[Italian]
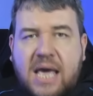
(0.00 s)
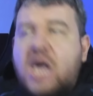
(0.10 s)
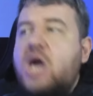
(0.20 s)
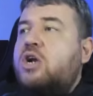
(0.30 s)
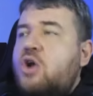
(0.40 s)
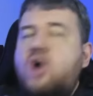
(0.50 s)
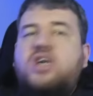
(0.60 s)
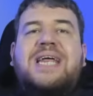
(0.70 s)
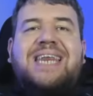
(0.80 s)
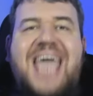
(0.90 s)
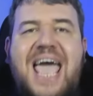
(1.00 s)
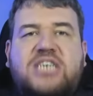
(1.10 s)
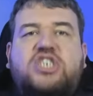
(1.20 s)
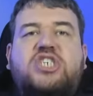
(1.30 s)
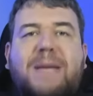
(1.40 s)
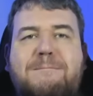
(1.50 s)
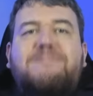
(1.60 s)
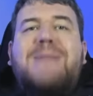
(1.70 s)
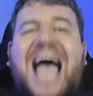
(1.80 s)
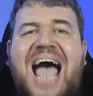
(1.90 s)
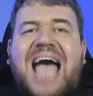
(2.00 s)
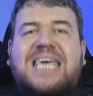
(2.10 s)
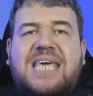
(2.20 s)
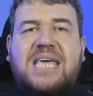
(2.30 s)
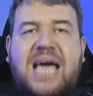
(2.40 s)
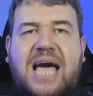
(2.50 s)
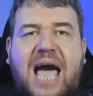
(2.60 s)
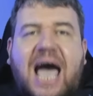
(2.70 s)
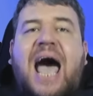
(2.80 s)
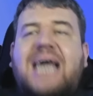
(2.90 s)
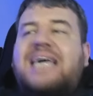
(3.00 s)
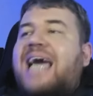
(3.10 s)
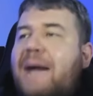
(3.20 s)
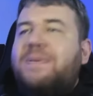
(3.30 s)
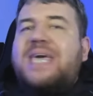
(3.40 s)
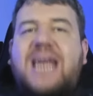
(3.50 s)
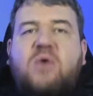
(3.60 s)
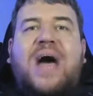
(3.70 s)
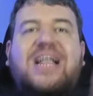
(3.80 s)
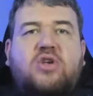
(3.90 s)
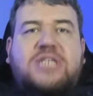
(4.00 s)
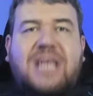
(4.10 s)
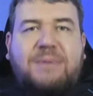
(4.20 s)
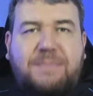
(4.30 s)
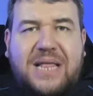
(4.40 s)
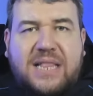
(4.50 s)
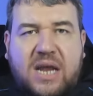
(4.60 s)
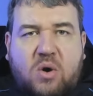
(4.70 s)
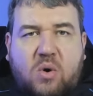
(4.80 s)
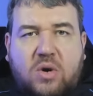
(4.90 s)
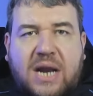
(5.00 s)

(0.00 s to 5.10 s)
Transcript: Non riesce mai a capire quando sta per prendere gol.